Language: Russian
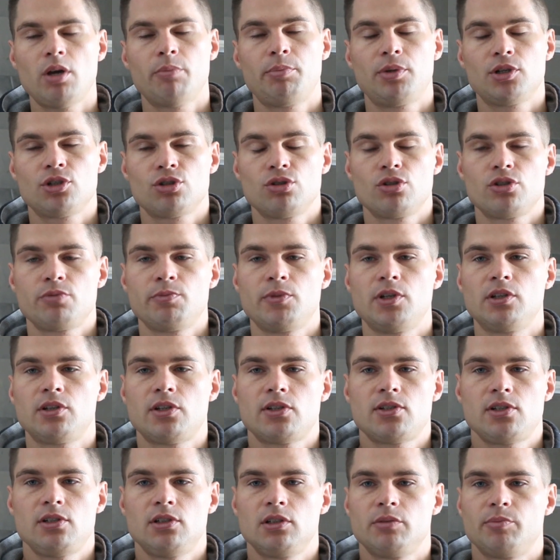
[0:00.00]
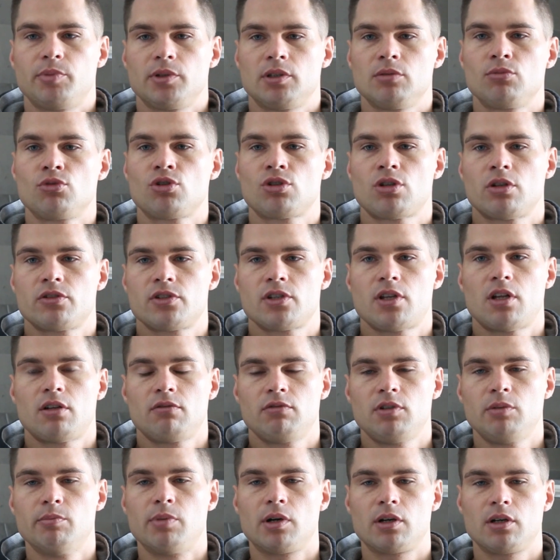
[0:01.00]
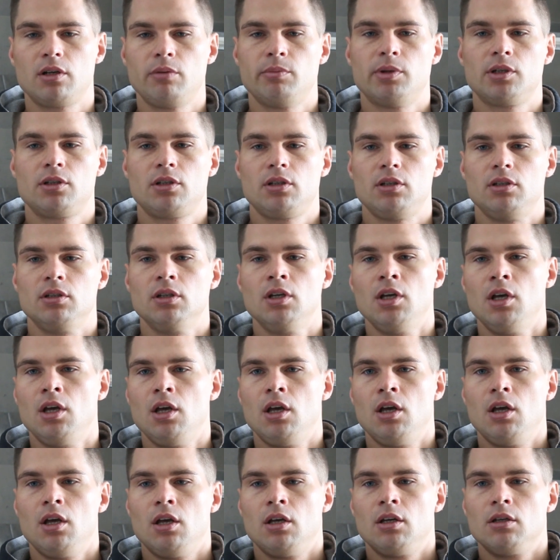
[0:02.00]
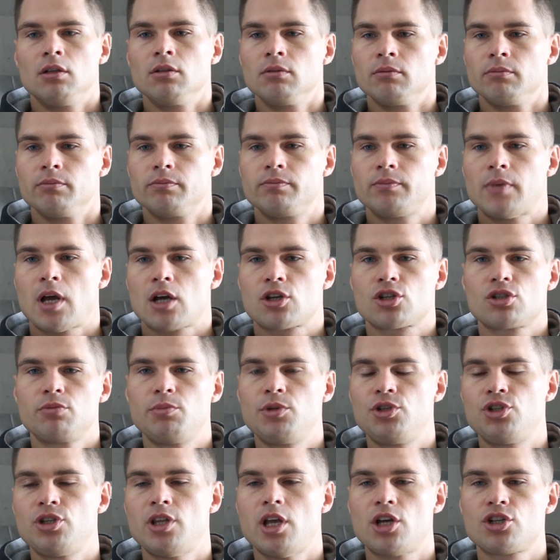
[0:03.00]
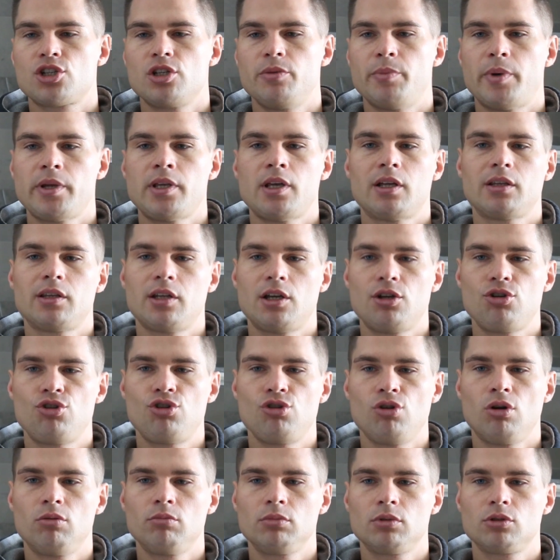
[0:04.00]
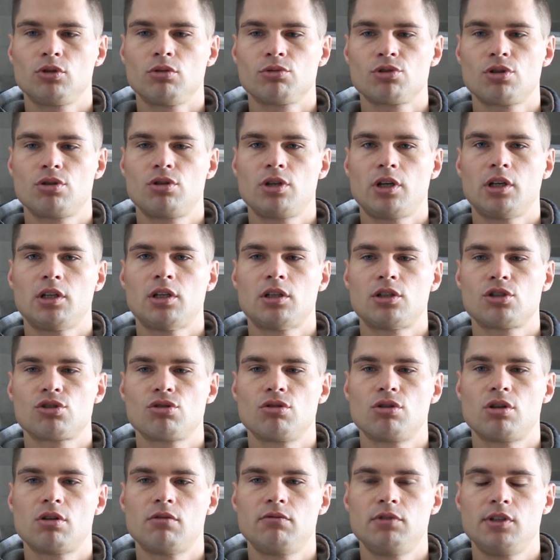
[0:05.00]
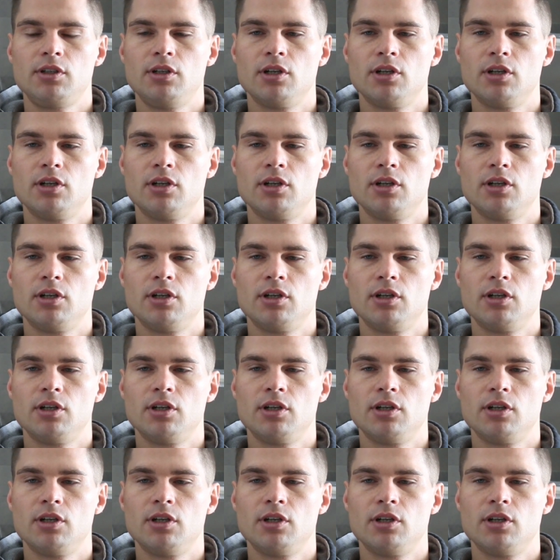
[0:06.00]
Но я пришлось мне это сделать, потому что стал выбор, либо ты также мечтаешь непонятно о чем, то, что ты когда-то что-то